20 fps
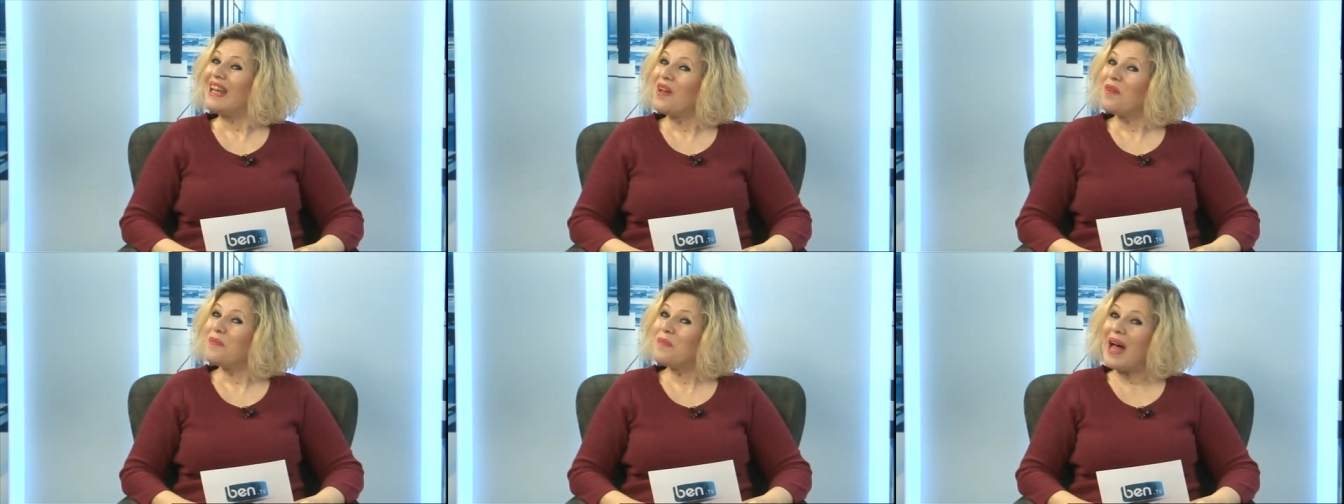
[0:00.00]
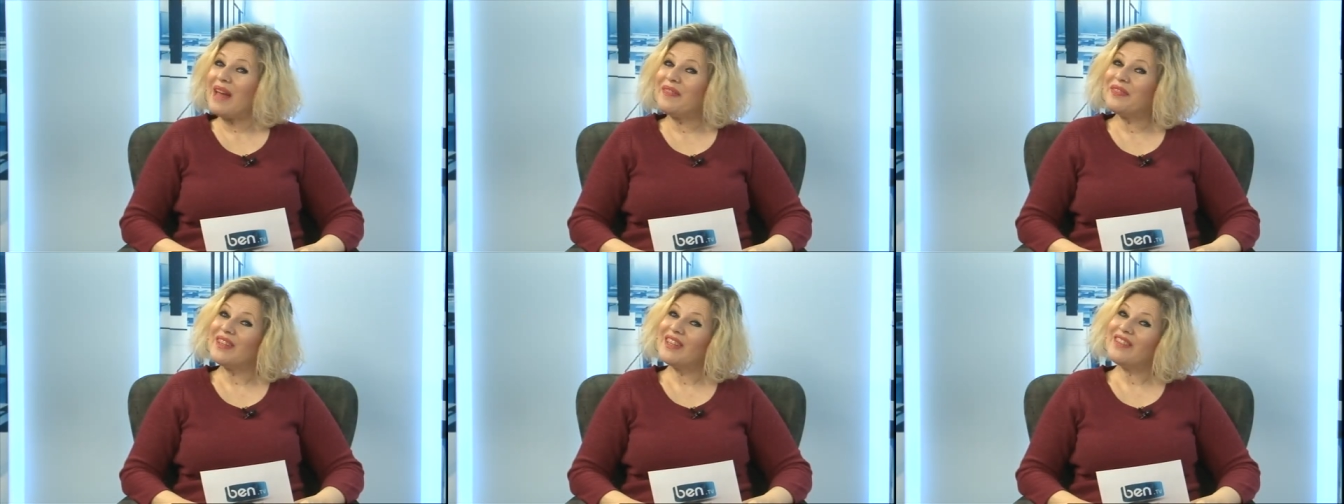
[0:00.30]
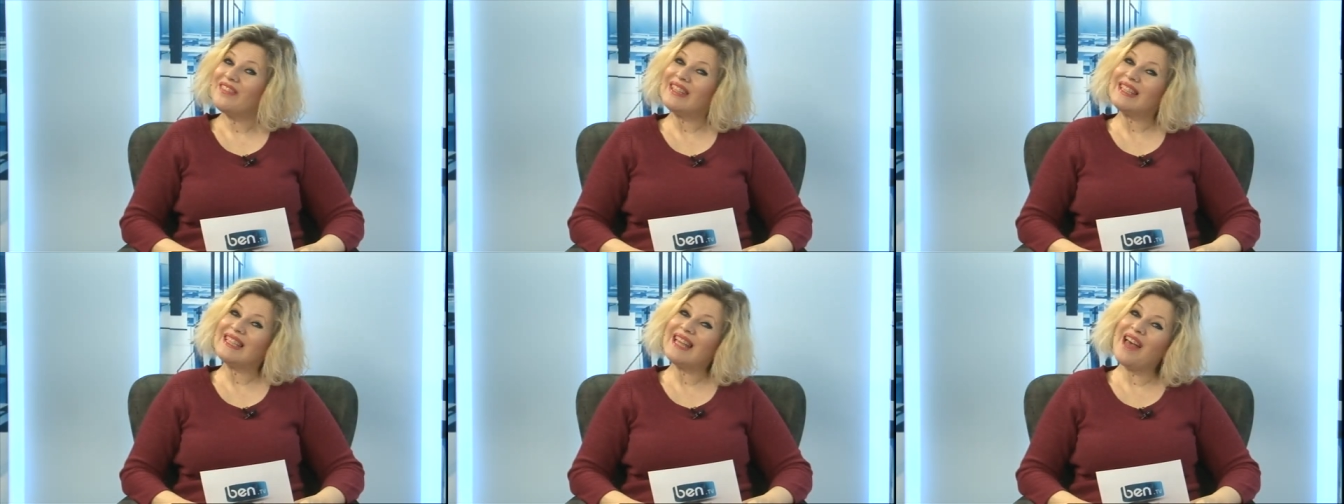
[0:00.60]
Gündem
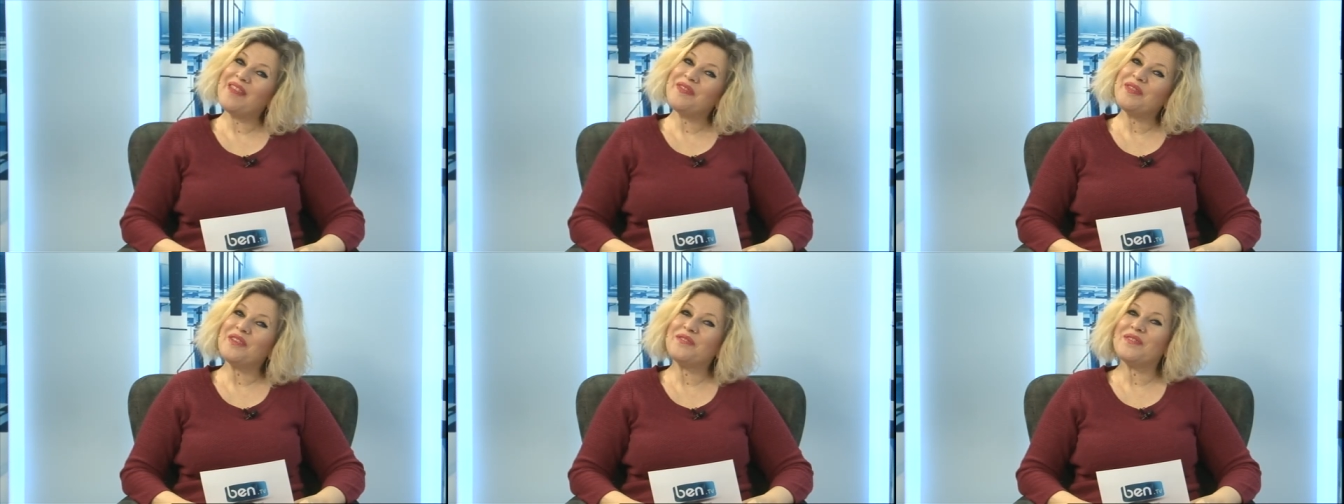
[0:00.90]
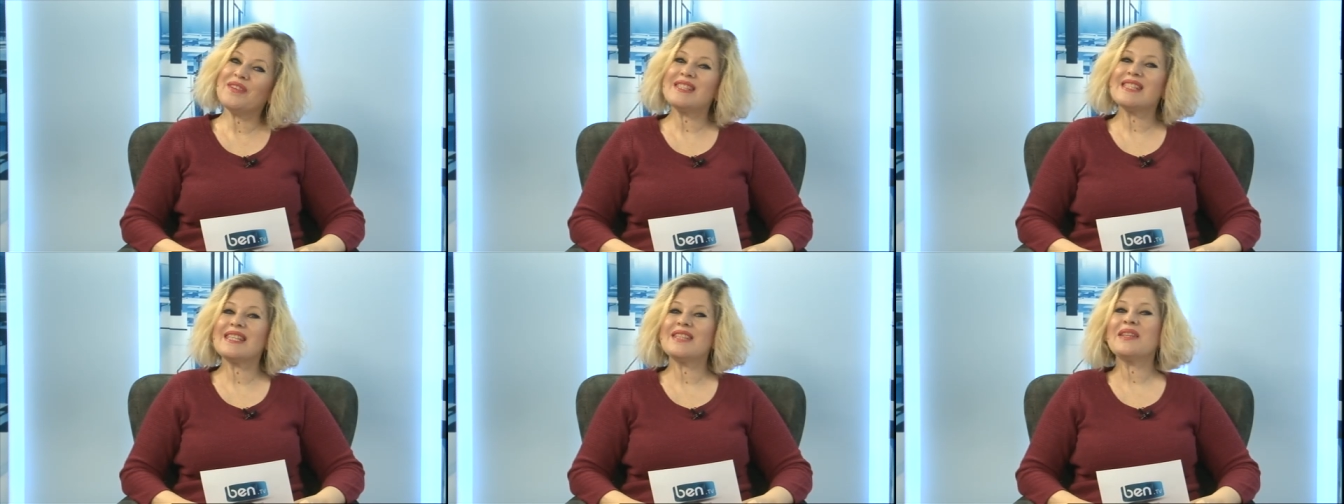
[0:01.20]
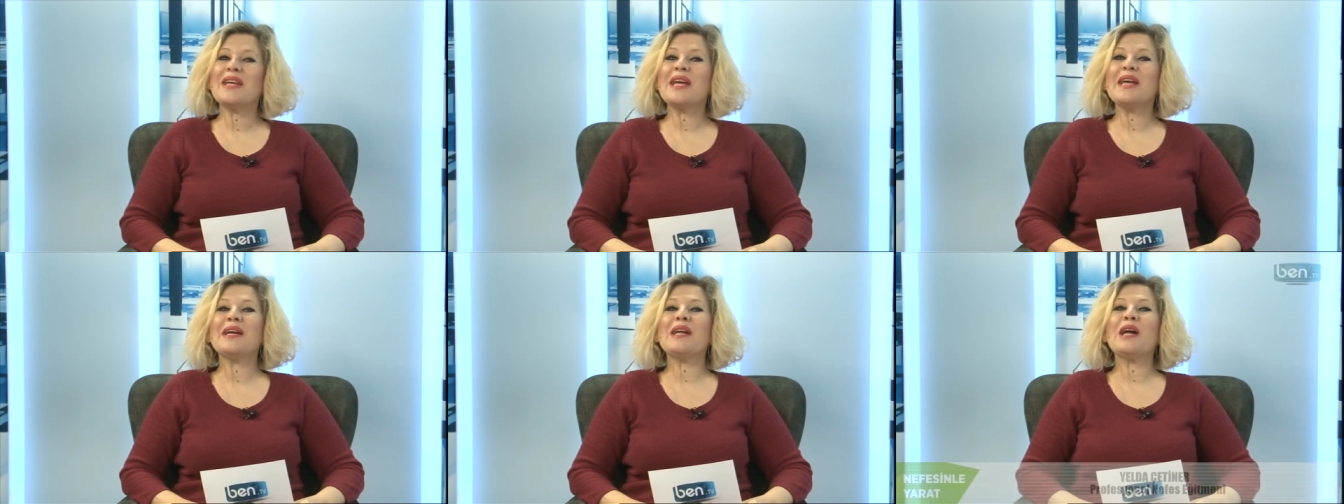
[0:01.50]
TV'den Nefesinle
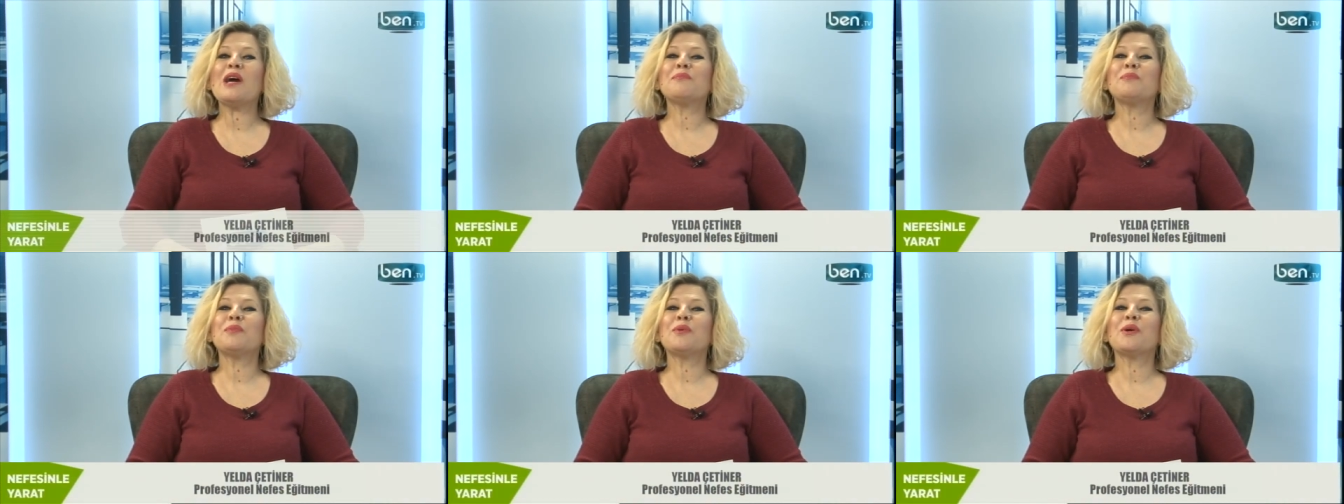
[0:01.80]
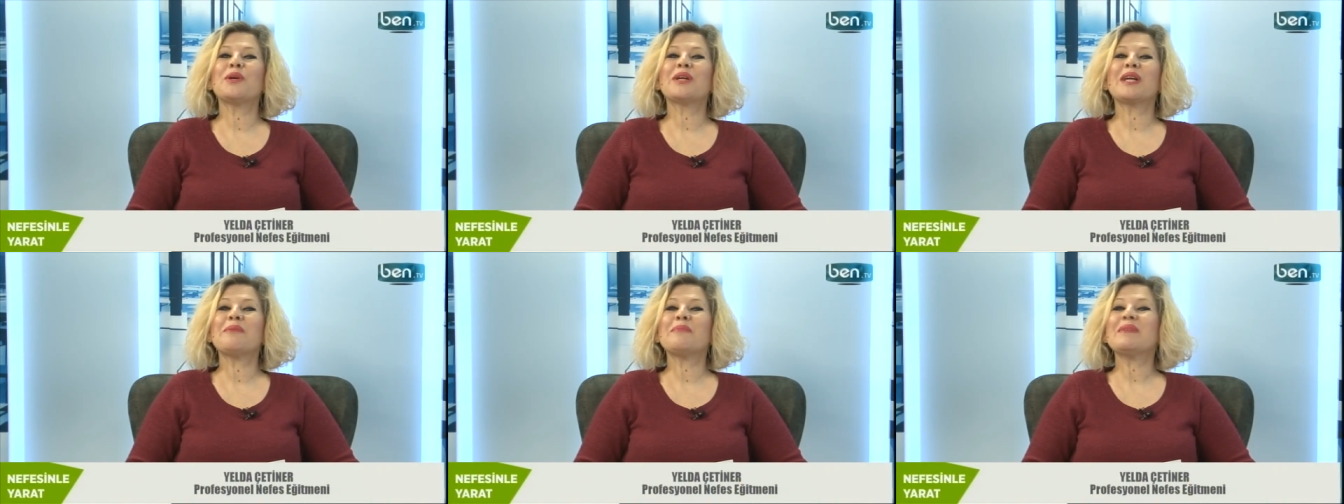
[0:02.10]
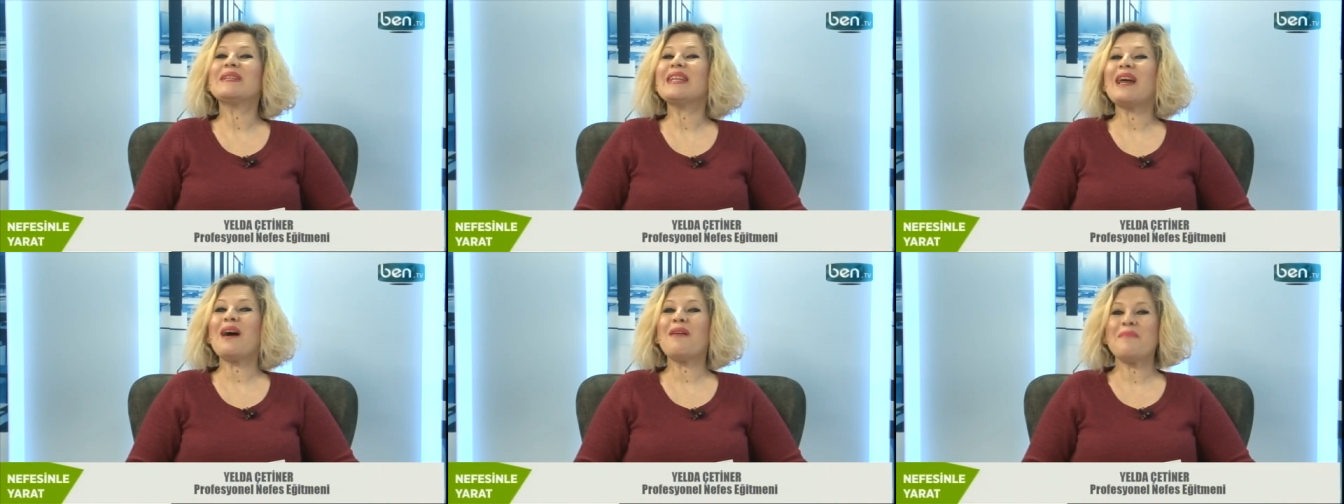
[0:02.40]
Yarat
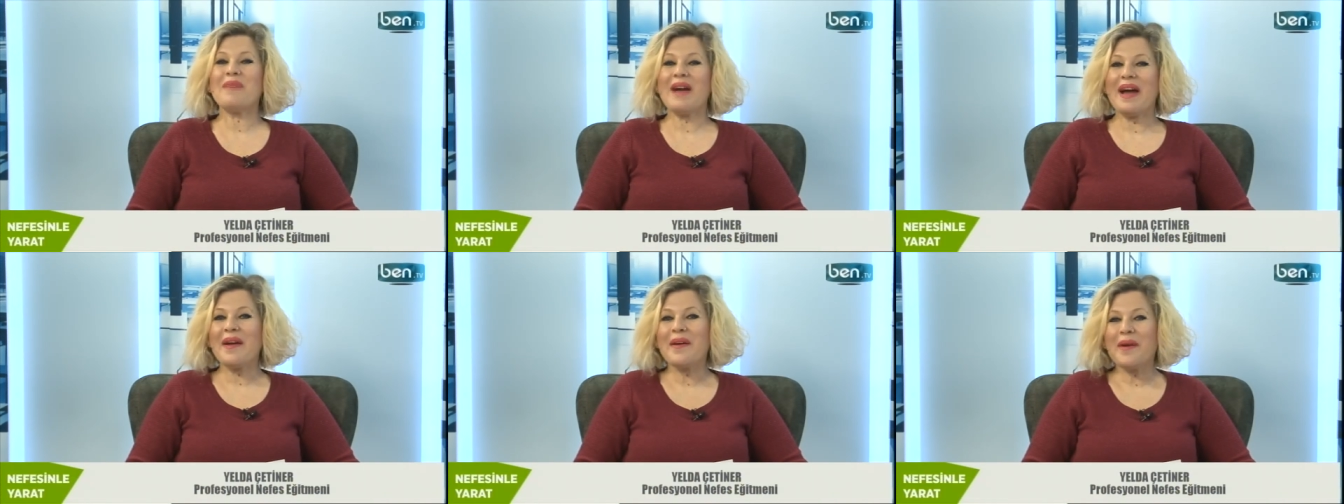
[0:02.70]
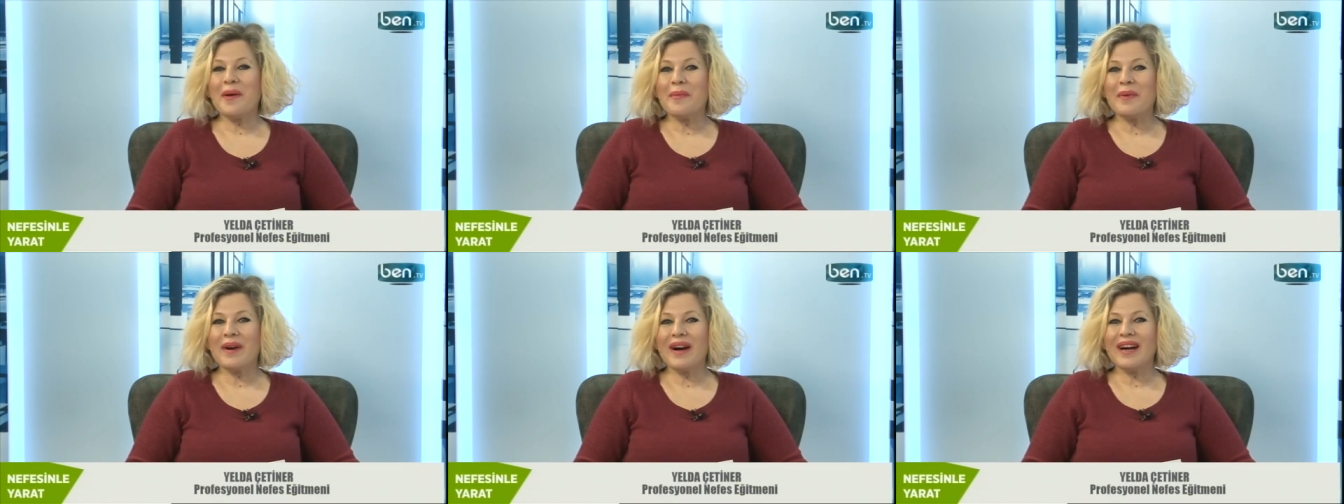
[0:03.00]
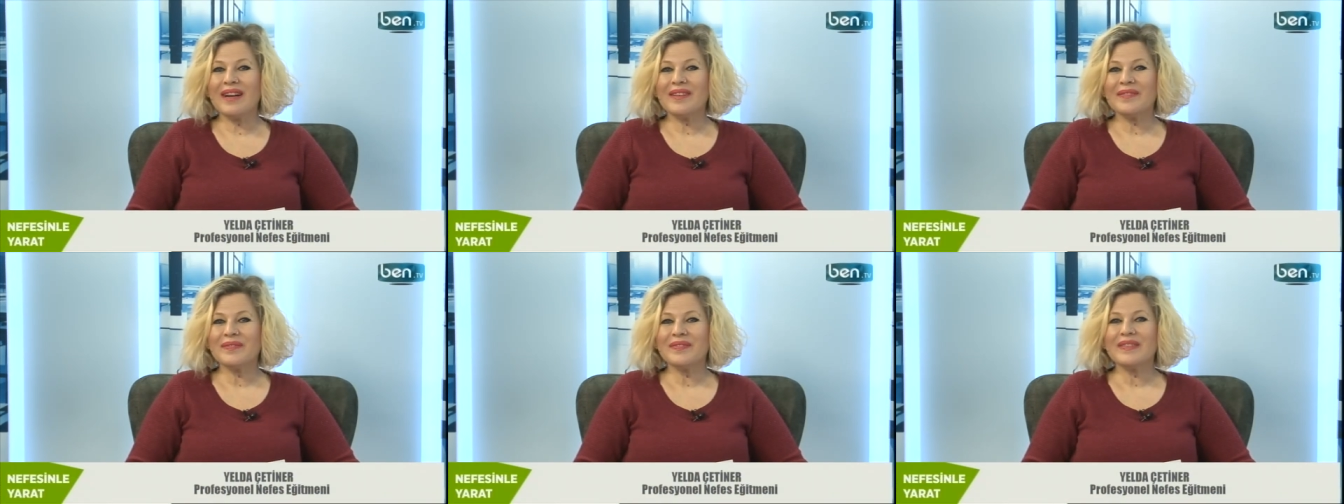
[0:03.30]
programından merhaba.